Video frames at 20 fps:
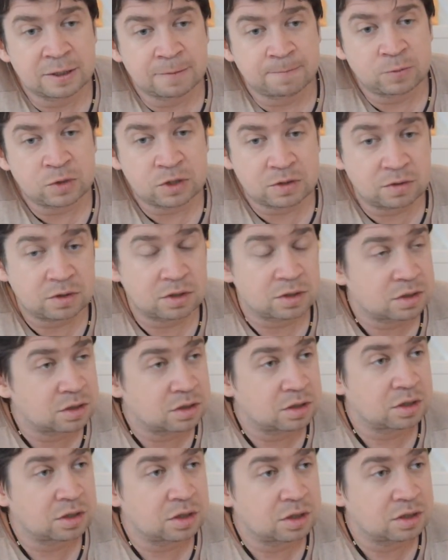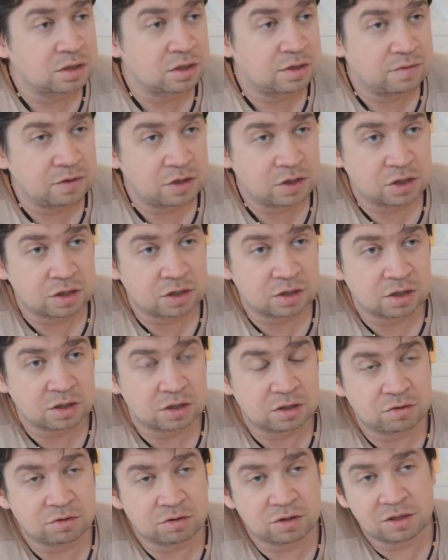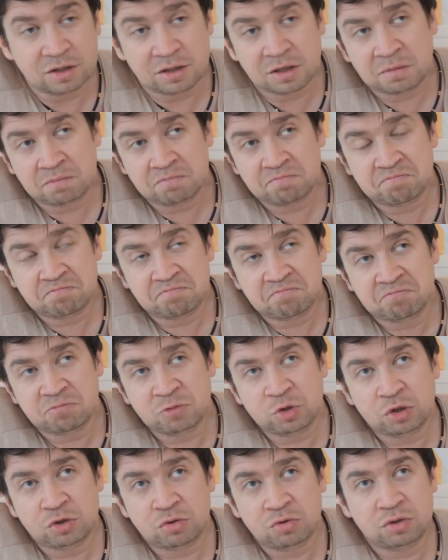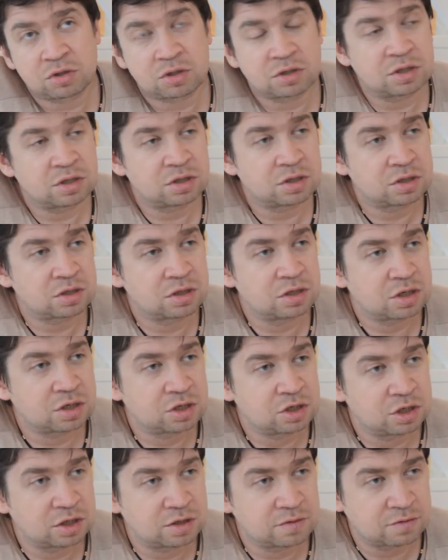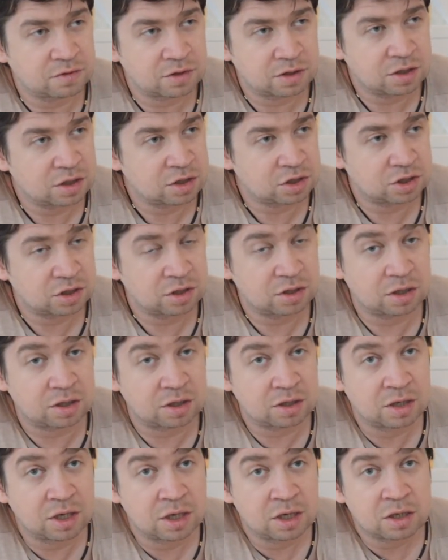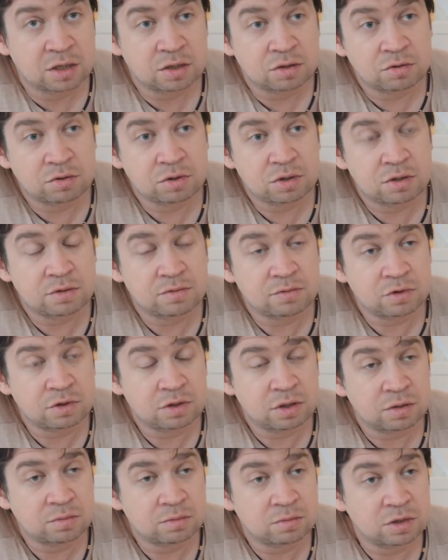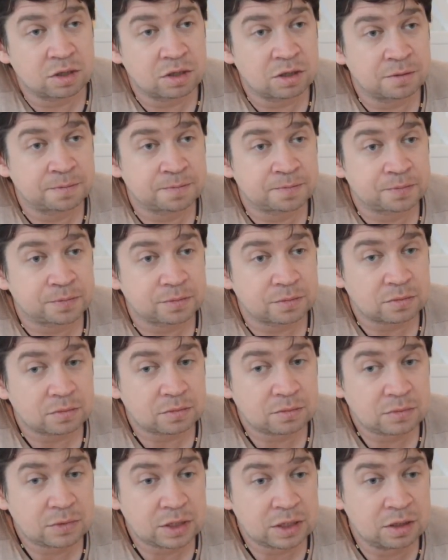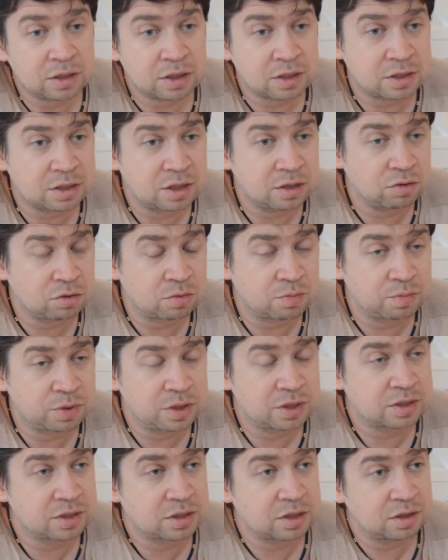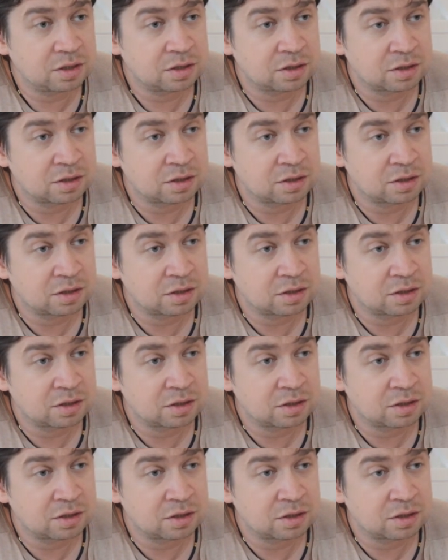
действительно сделали те вещи, на которые там ну, никто никогда даже не рассчитывал и не ожидал. То есть сегодня мы раздаем призы,